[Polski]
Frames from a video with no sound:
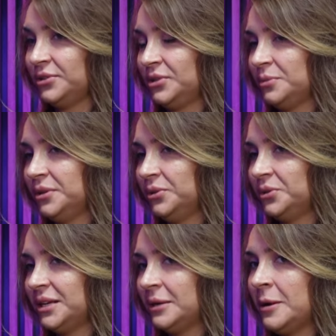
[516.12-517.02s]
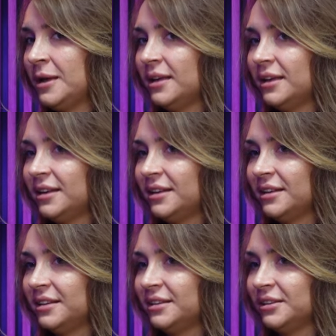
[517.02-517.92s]
osoby, które
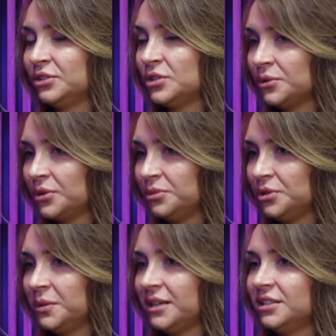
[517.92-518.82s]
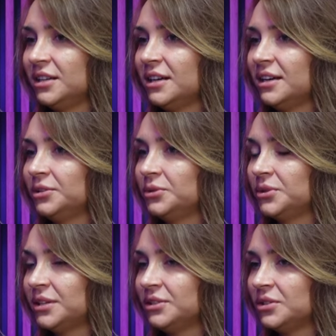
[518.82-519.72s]
e, chcą robić paczkę,
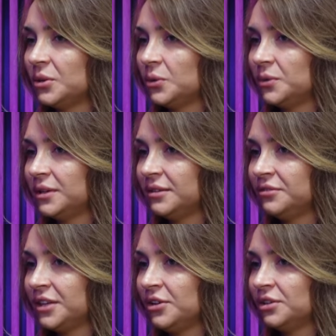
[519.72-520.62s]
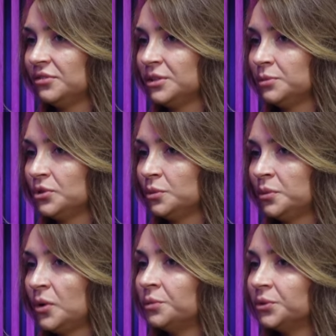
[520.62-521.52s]
które chcą w jakikolwiek sposób
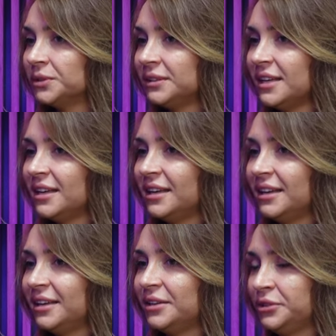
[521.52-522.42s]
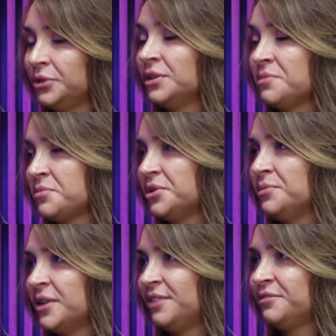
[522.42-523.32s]
pomóc, są tymi
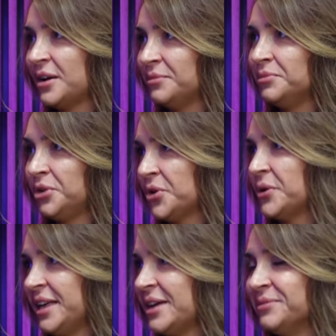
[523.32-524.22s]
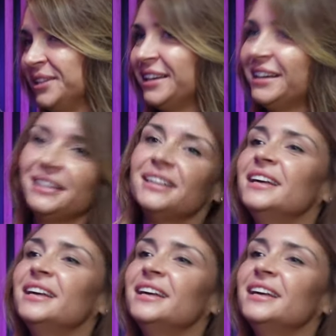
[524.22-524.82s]
moimi elfami, Mikołajami, tak.